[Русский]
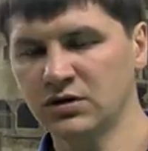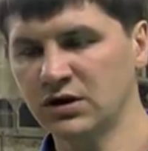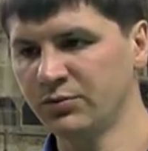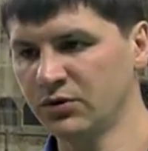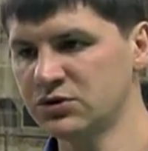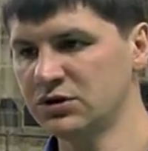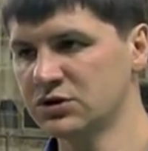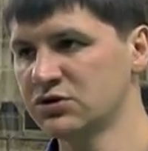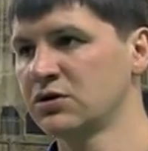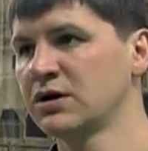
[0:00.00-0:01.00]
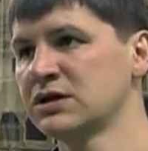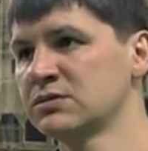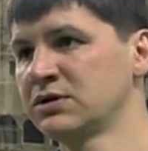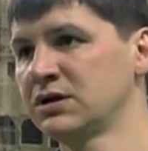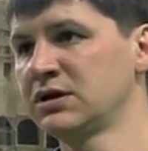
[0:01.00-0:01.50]
так и получилось, что как раз
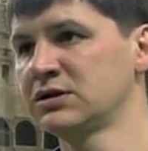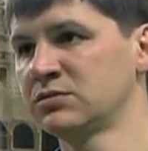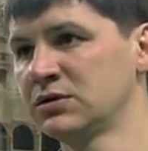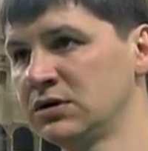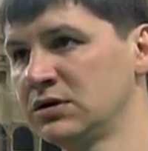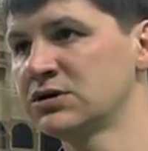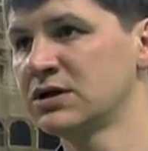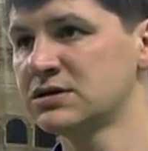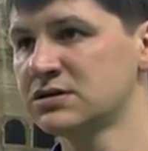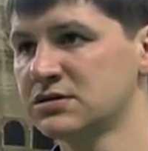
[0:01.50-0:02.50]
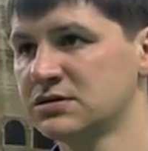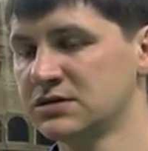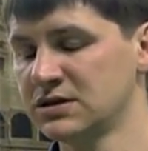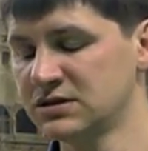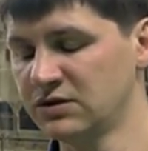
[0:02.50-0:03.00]
мы над этим и сейчас
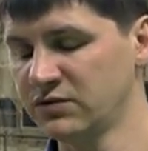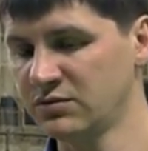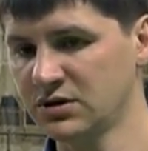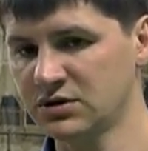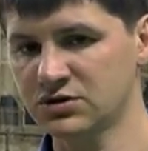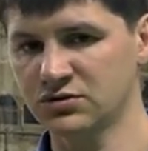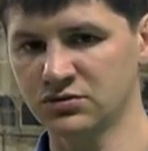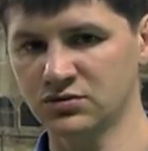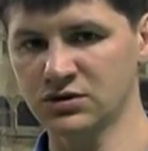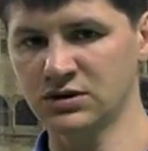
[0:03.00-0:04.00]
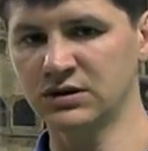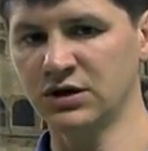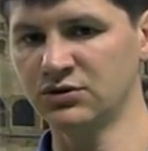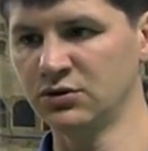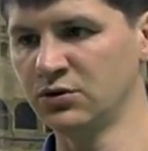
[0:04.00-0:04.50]
заострим внимание, что нужно на
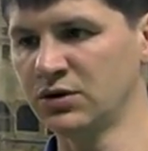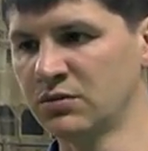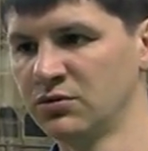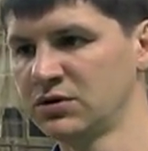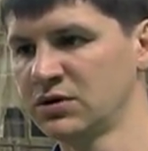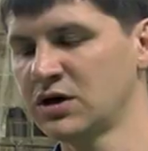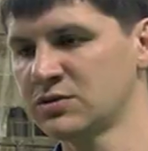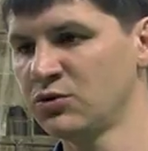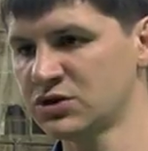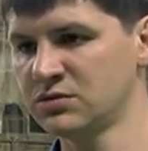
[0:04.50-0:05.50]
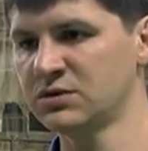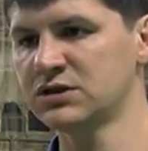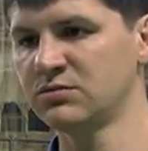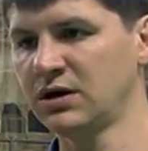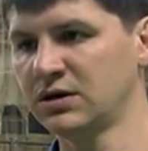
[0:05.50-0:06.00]
третью игру как можно, как можно
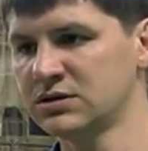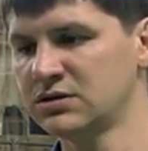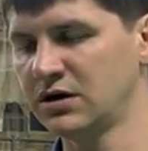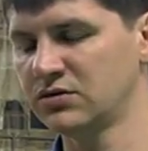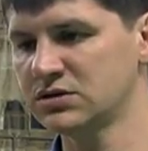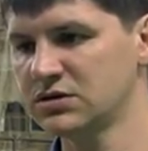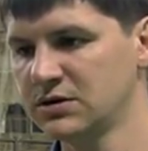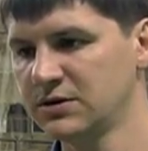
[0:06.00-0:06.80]
максимально настраиваться.